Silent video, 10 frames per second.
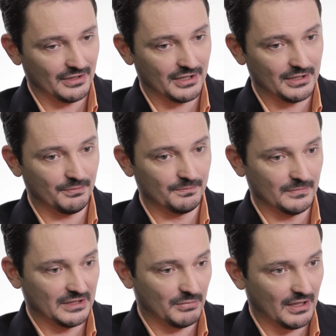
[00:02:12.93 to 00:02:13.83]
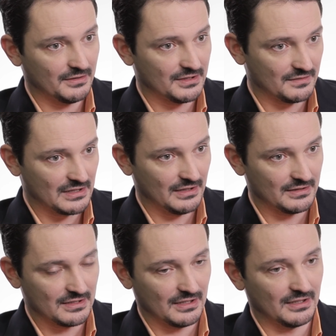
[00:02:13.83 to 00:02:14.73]
как не отправиться
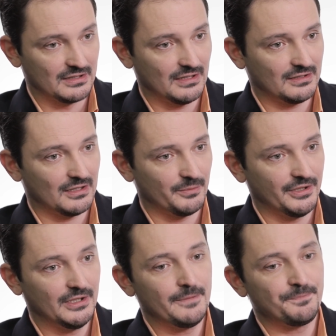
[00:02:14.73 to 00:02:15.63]
вслед за архитекторами,